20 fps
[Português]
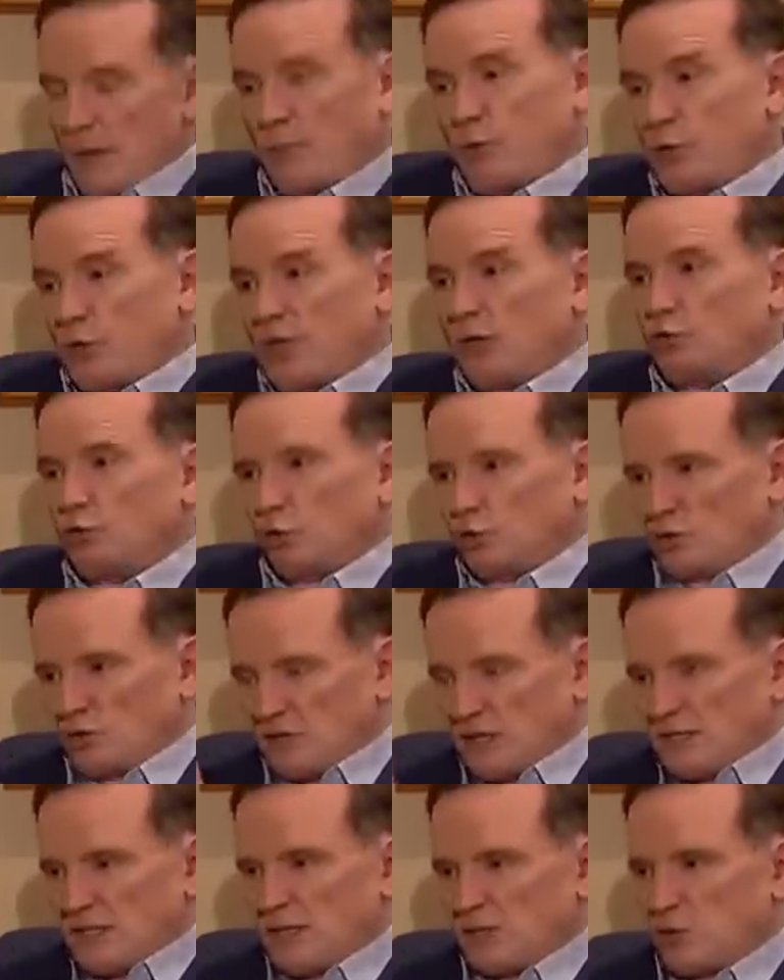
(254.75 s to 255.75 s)
por que todos os
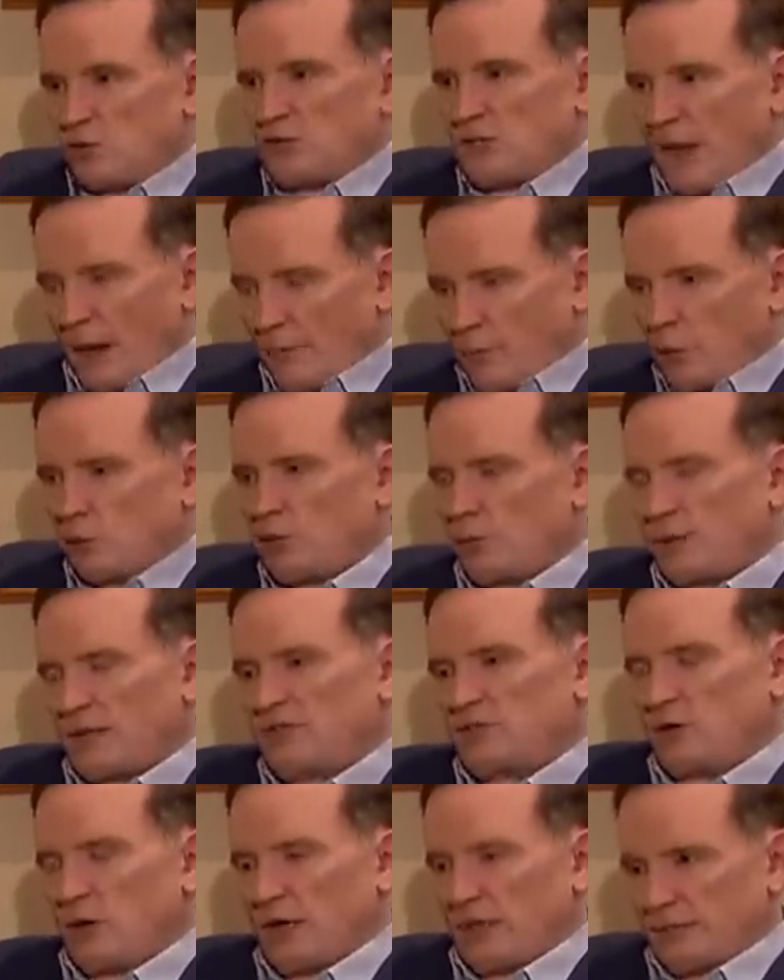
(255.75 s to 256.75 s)
indícios apontam para a
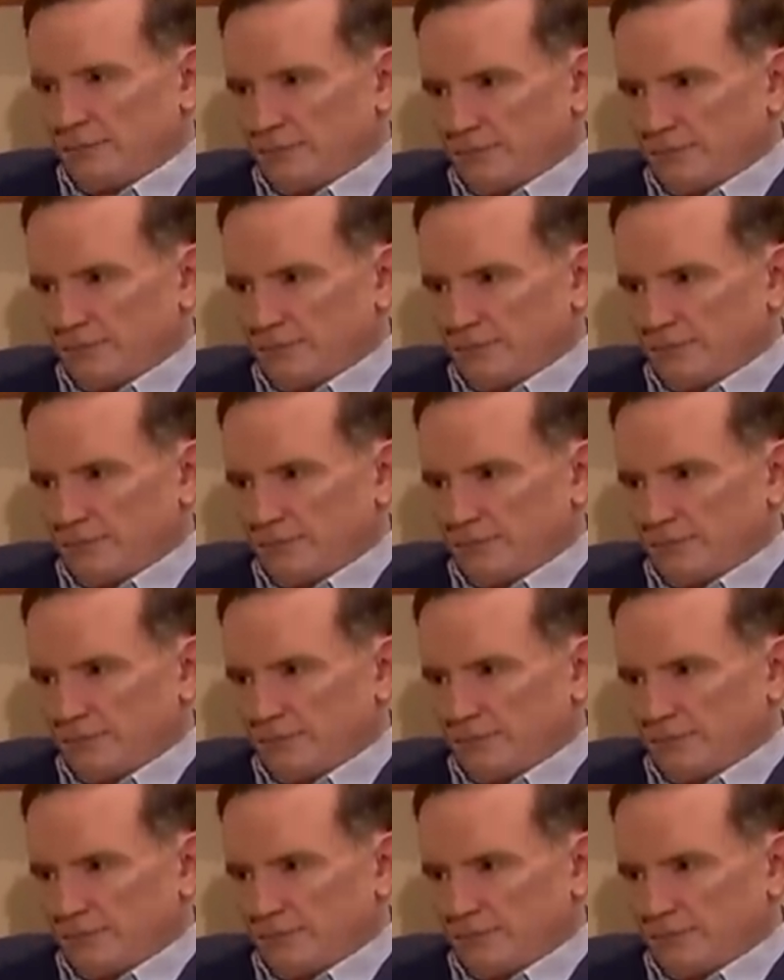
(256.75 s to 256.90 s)
senhora?